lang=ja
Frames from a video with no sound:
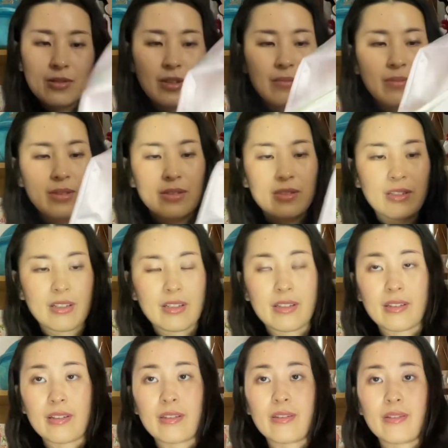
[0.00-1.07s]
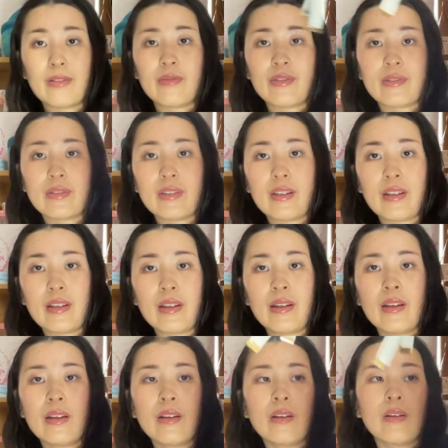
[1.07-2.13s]
がめっちゃいいなって思って
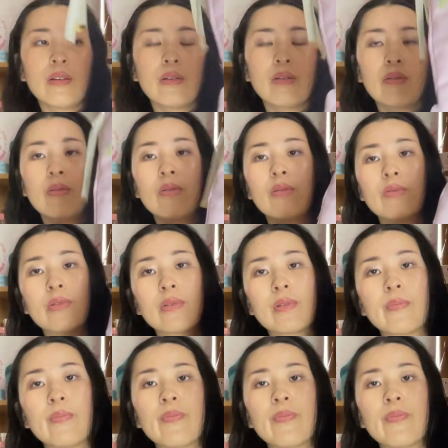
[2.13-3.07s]
この